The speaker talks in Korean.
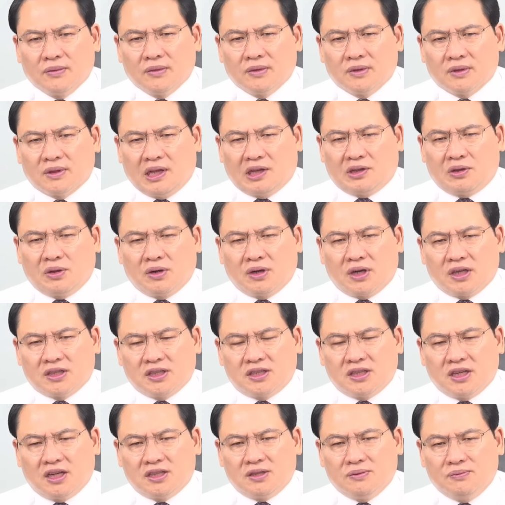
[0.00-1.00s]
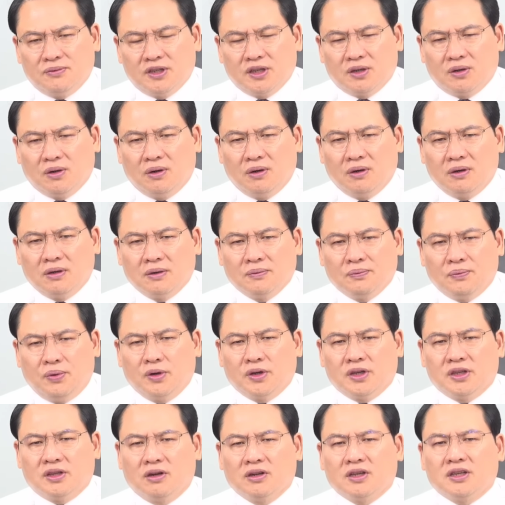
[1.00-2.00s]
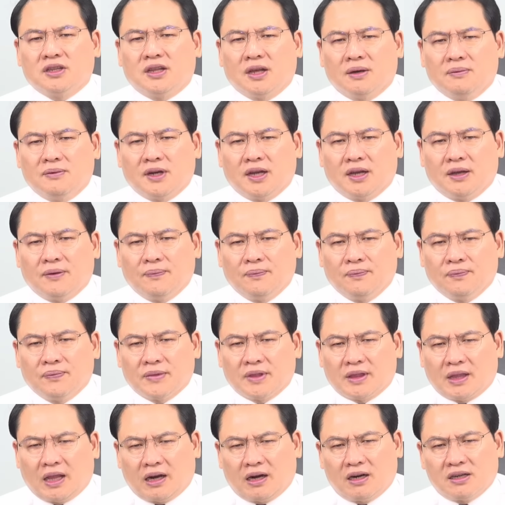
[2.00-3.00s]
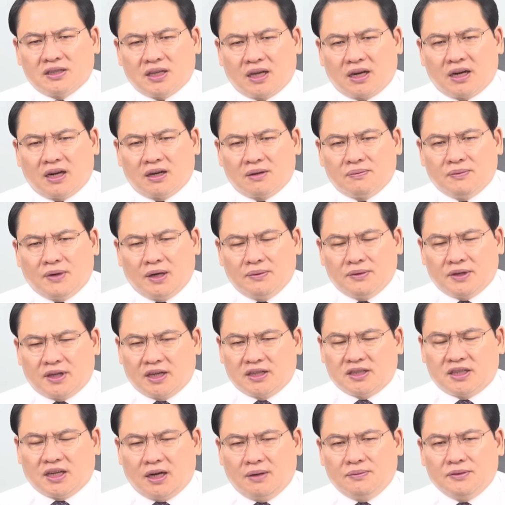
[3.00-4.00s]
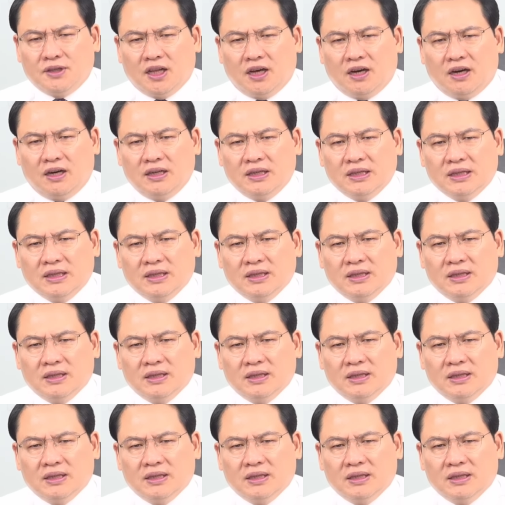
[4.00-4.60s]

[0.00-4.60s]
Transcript: 대통령까지 지내신 분이고 폭이 넓기 때문에 나라를 사랑하는 마음이 굉장합니다.